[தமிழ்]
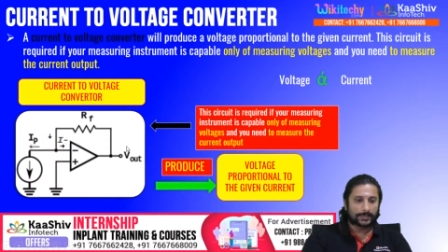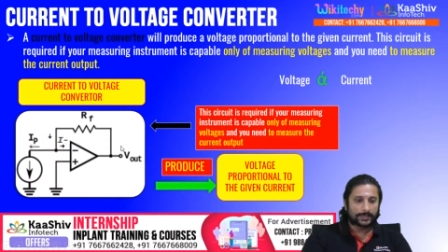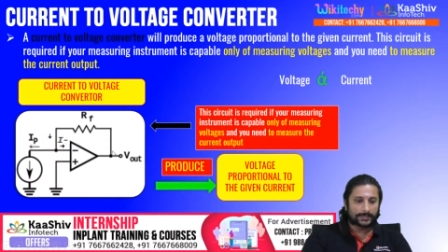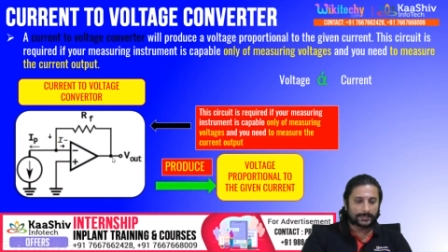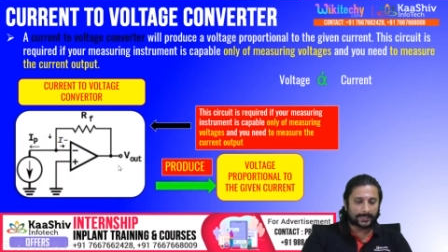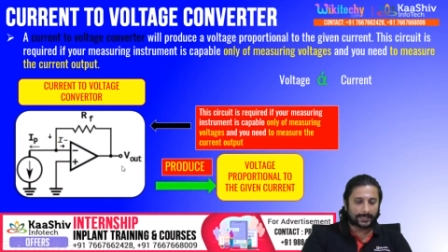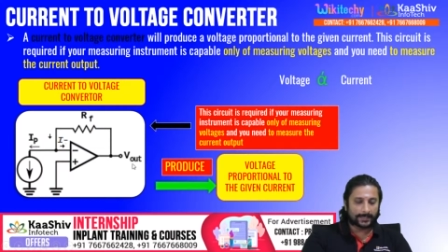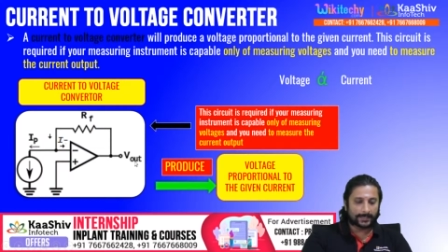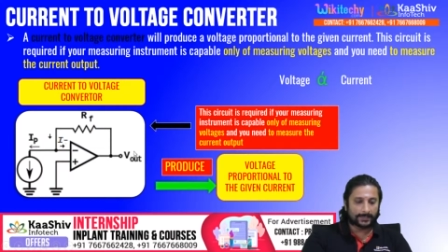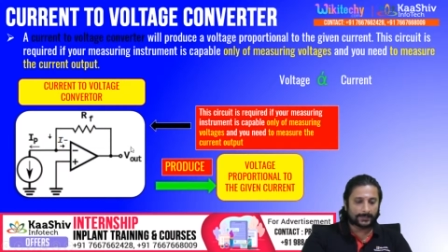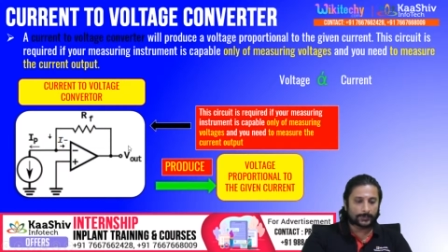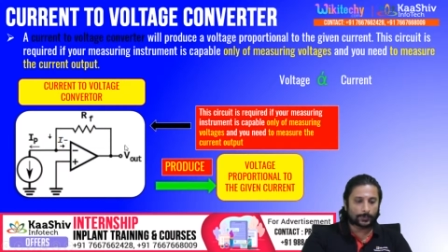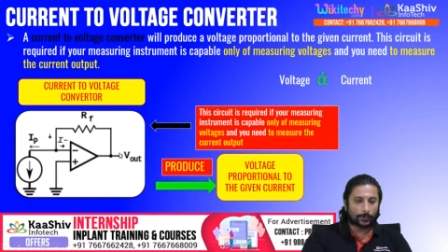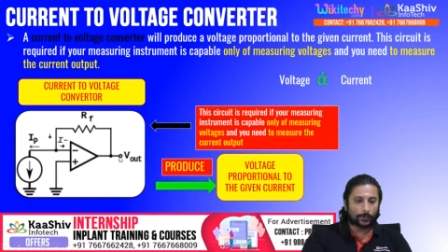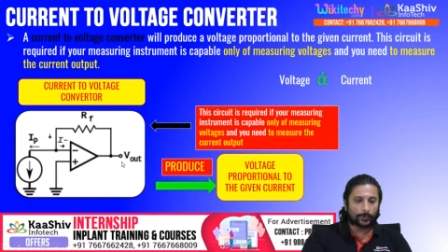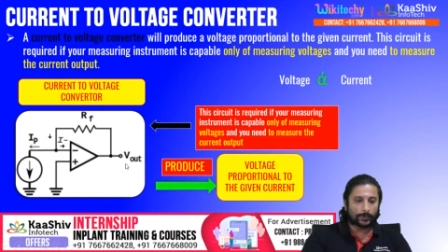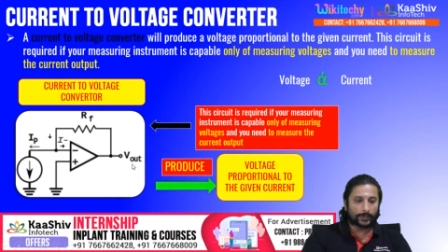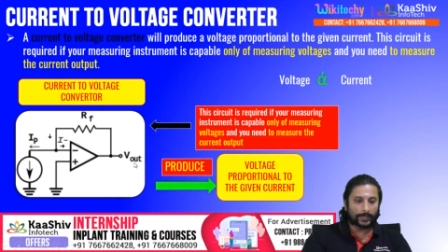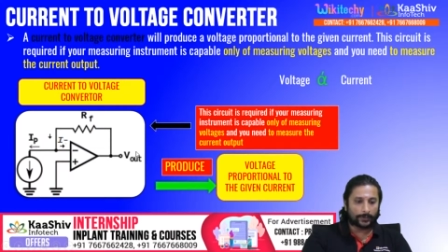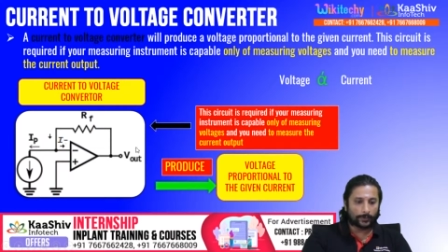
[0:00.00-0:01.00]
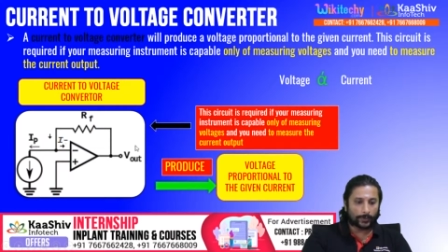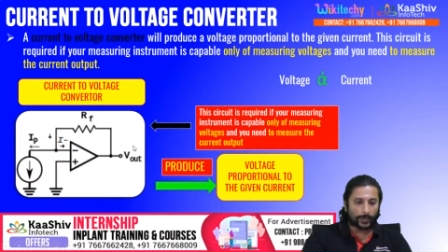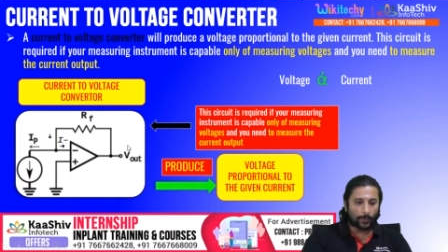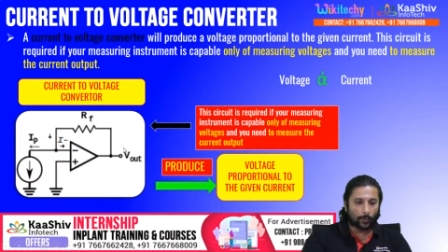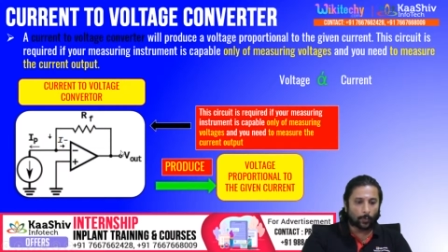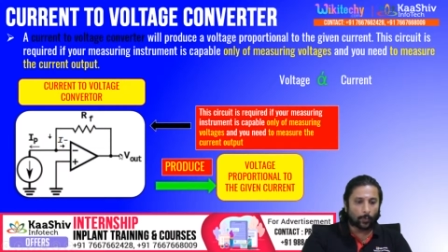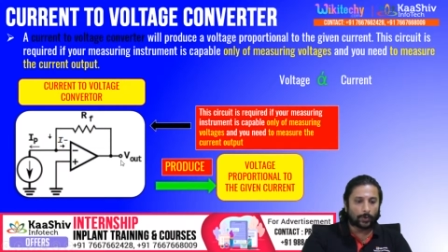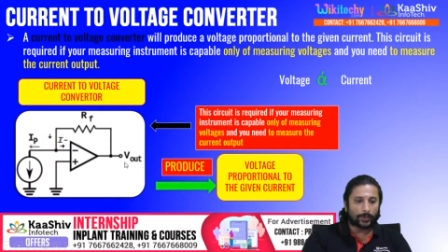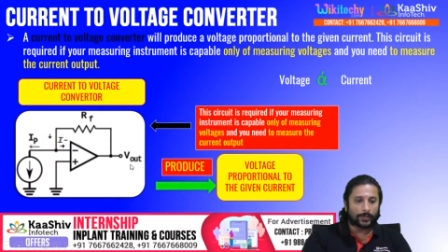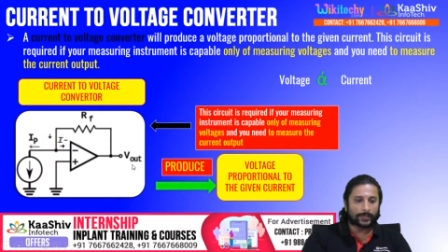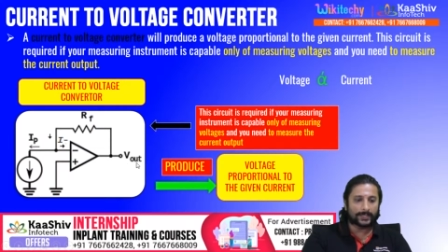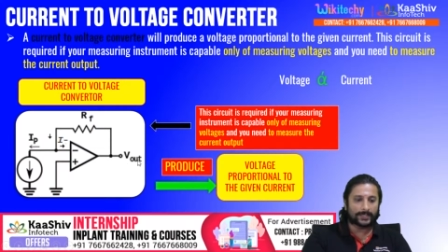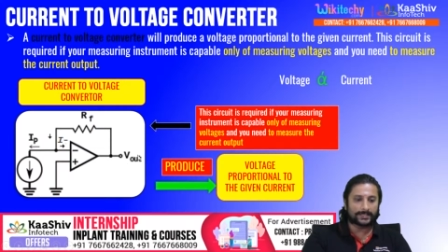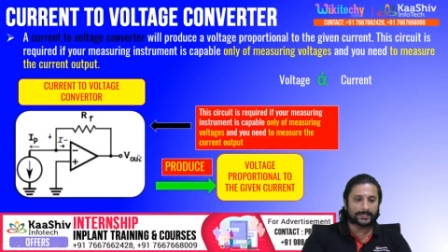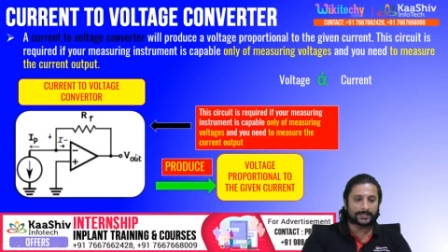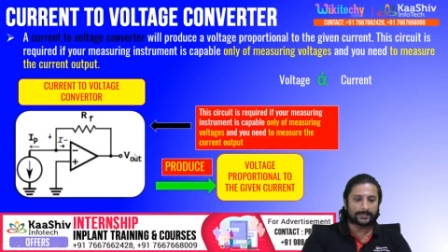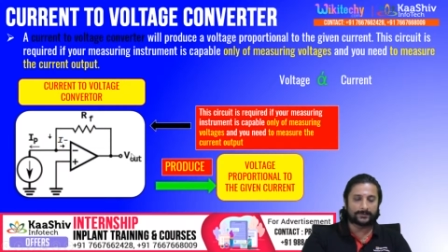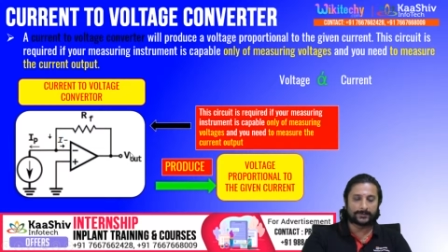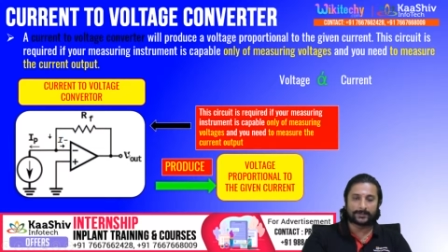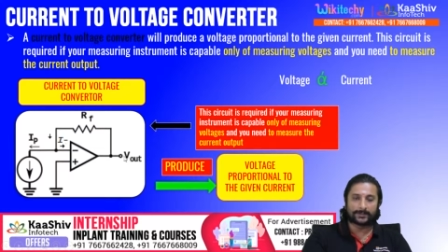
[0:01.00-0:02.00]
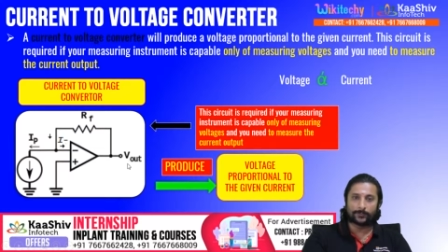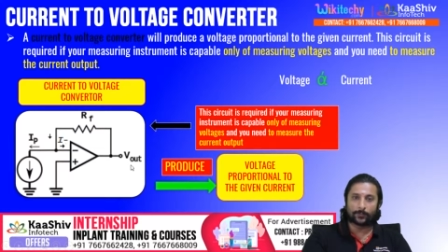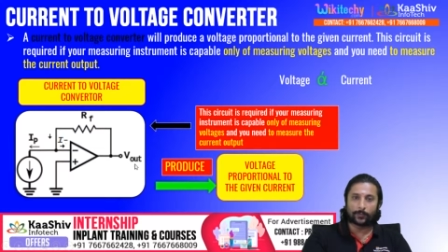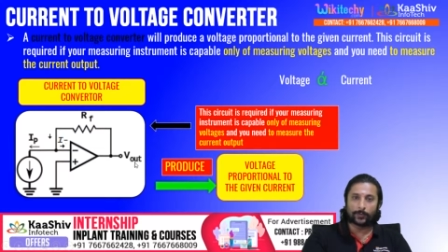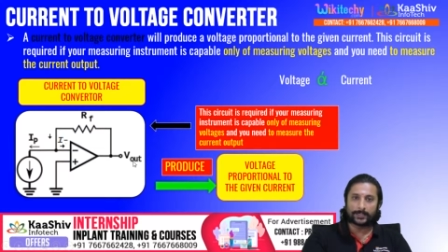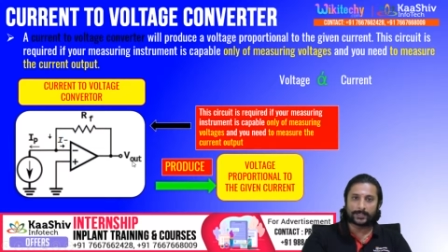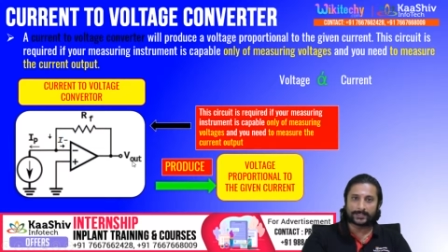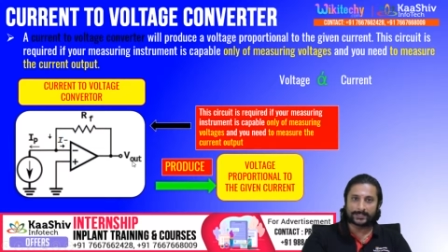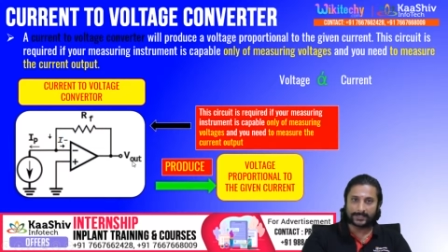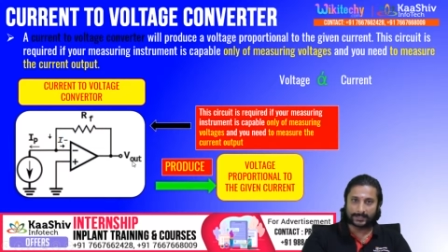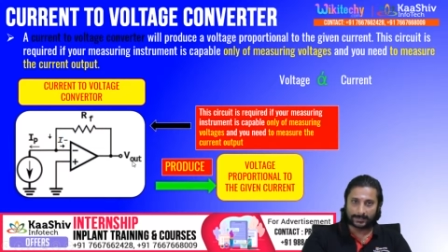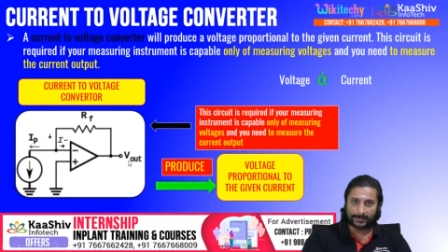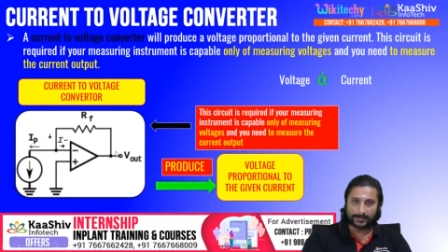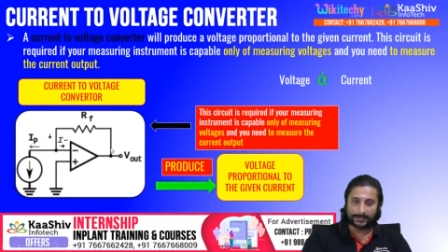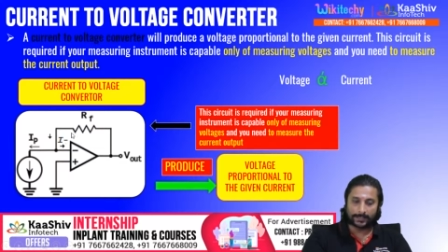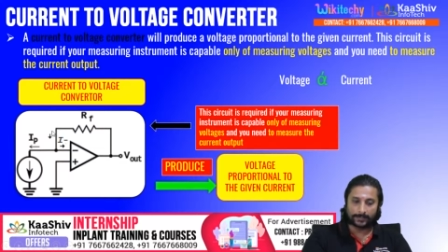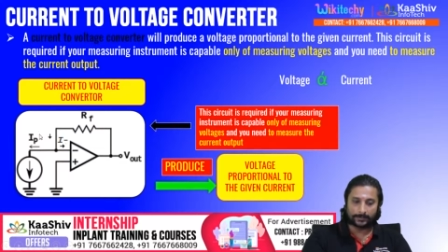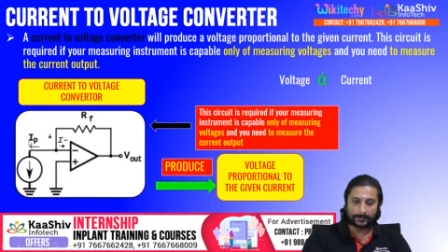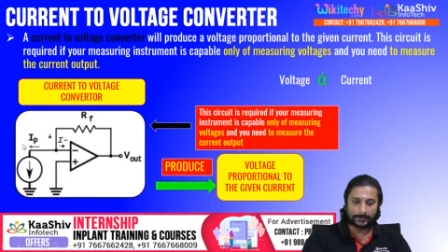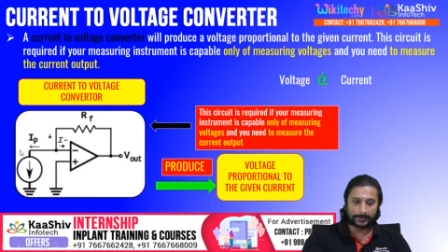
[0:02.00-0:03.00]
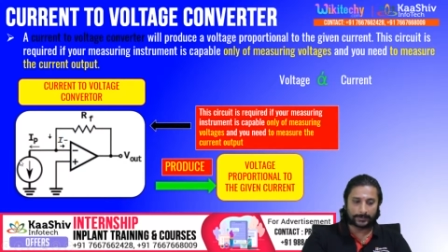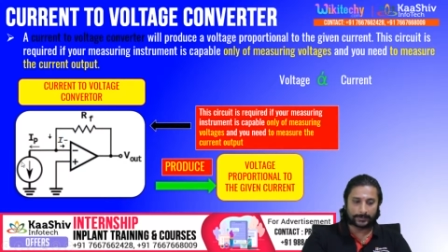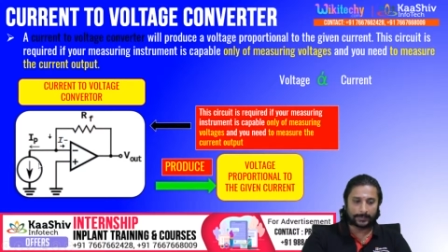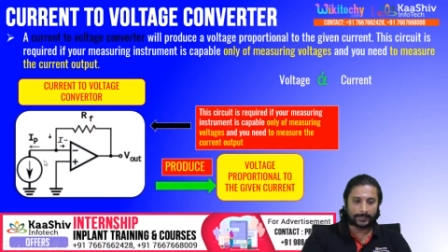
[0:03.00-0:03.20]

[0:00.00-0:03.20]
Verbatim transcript: சரிங்களா ஸோ என்னுடைய வோல்டேஜை வந்து வோல்டேஜ் எதுக்குன்னா வந்து